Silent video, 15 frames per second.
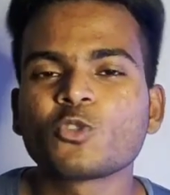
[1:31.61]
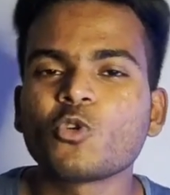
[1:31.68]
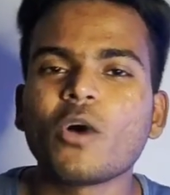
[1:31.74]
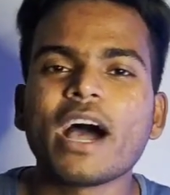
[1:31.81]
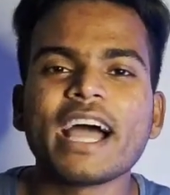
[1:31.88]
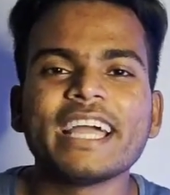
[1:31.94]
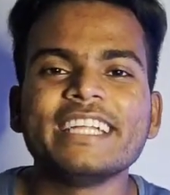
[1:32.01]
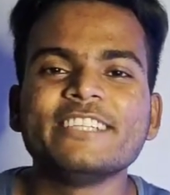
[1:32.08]
तो
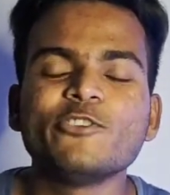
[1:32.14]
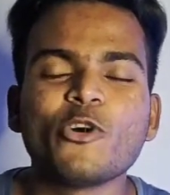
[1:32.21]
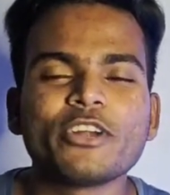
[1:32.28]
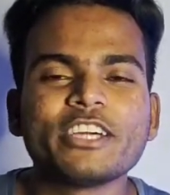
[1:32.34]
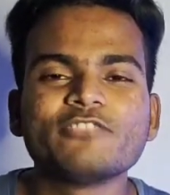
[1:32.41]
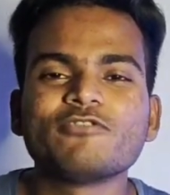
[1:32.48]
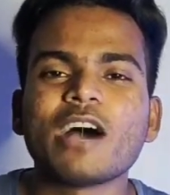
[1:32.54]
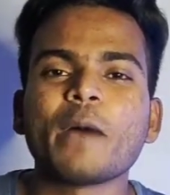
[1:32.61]
हाँ हिंदी
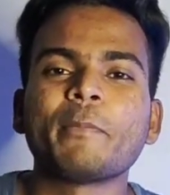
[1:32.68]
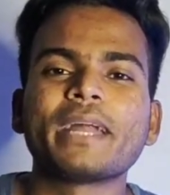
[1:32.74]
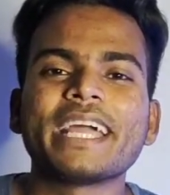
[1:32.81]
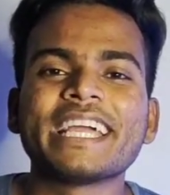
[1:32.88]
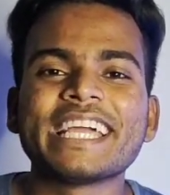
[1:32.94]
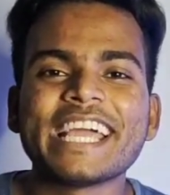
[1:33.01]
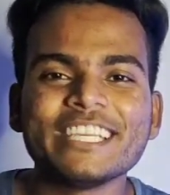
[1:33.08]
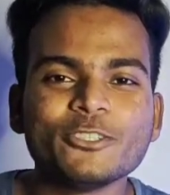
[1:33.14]
ऑडियंस वहाँ पर
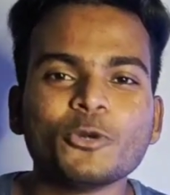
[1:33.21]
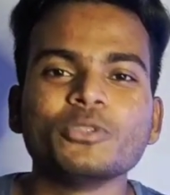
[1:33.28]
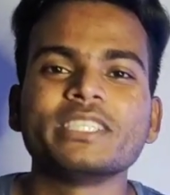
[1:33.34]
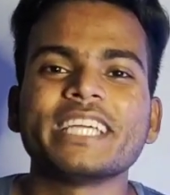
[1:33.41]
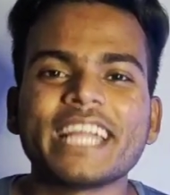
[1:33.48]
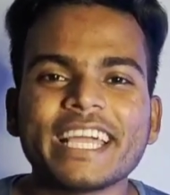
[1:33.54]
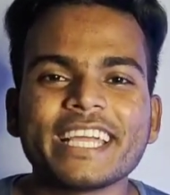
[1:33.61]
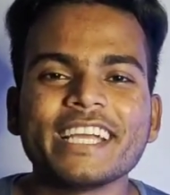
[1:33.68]
एंगेज
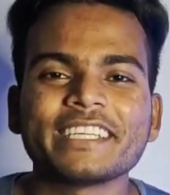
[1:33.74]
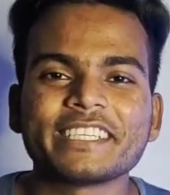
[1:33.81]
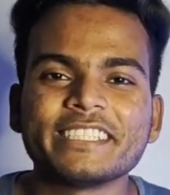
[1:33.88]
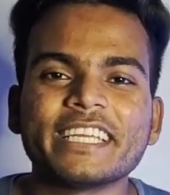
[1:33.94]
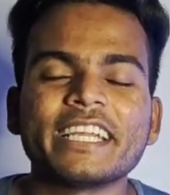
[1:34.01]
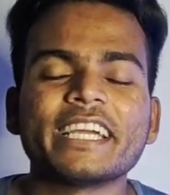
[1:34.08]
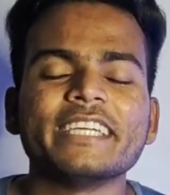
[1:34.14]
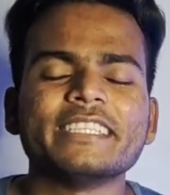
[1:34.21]
होती रहेंगी अच्छी
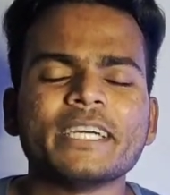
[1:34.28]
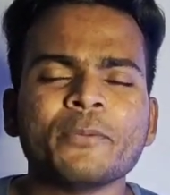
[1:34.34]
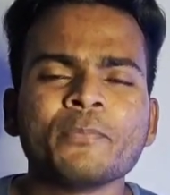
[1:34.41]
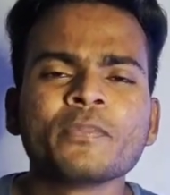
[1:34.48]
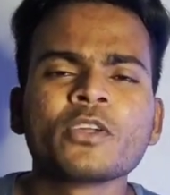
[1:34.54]
तरीके से